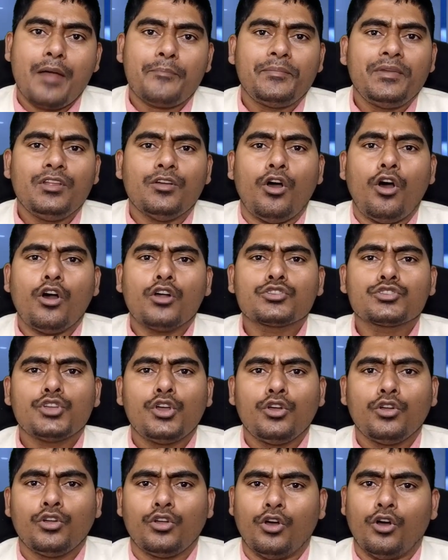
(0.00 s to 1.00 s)
আপনি
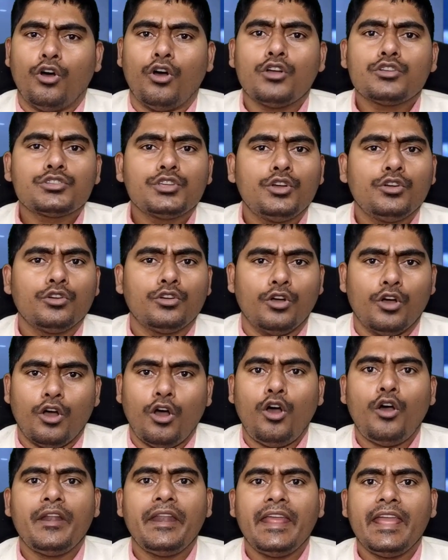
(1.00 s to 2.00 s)
অসংখ্য অসংখ্য
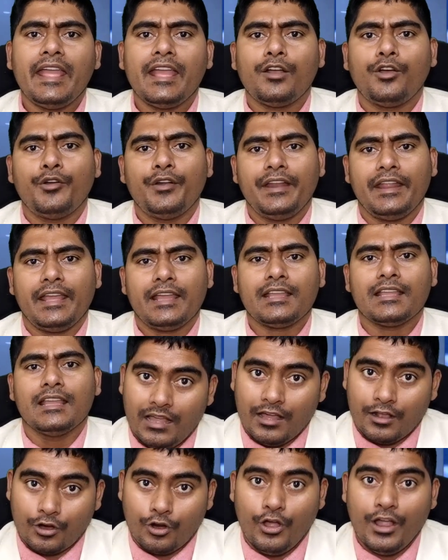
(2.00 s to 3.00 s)
অনেক অনেক
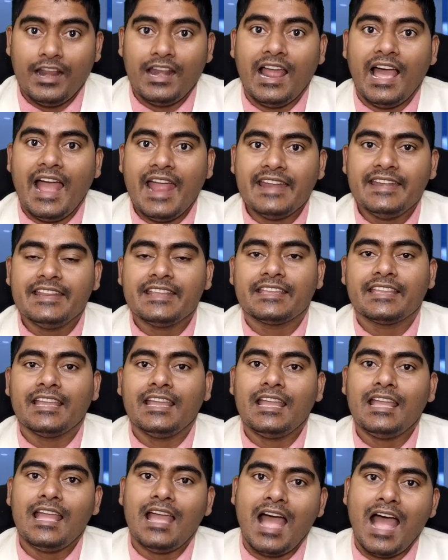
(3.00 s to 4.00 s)
রয়্যাল
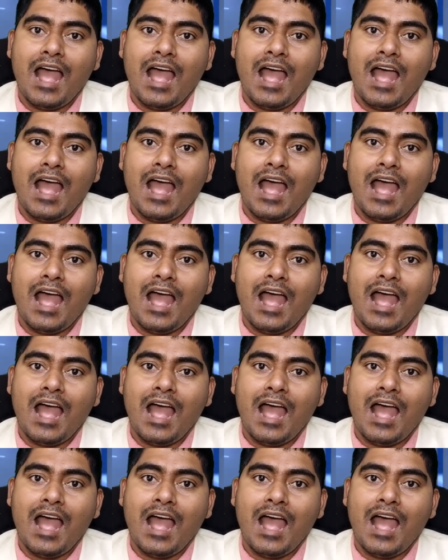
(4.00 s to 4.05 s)
আইডিকে